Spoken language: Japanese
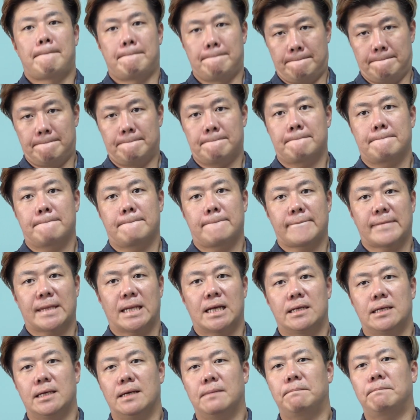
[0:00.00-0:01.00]

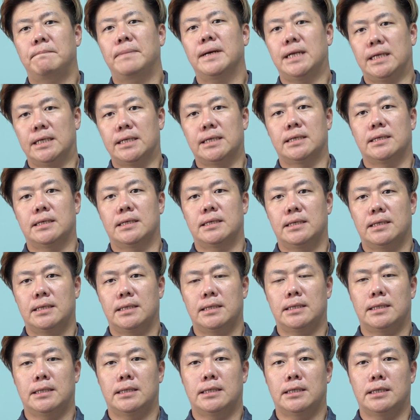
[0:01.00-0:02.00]
うん、やっぱり、
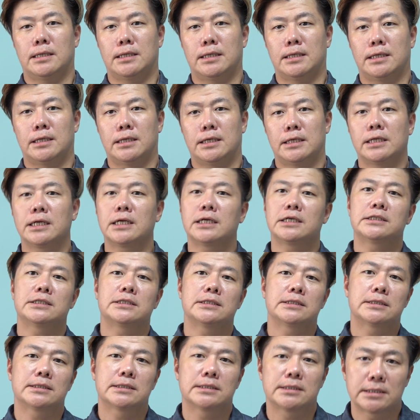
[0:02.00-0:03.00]
えー、
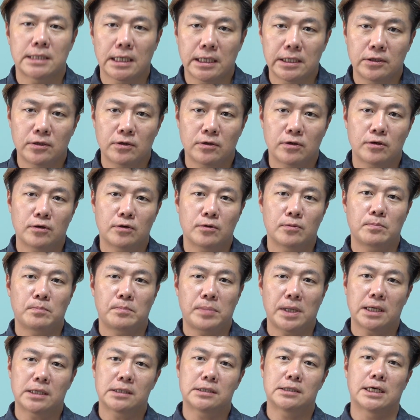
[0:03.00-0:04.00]
左
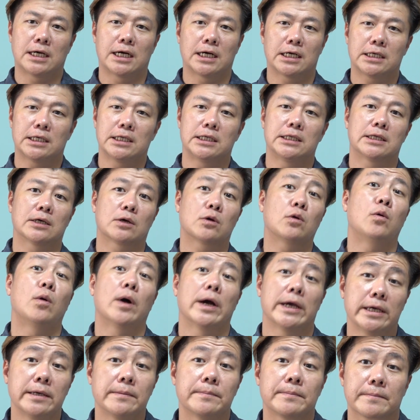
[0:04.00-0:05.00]
サイドバックがはっきり言って
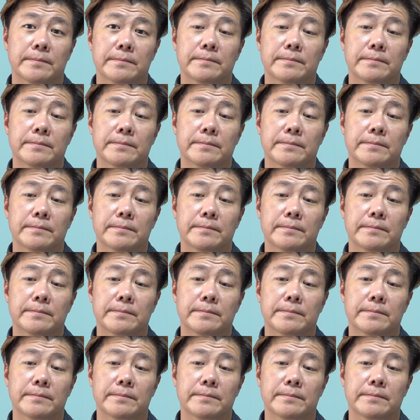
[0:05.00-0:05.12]
怖い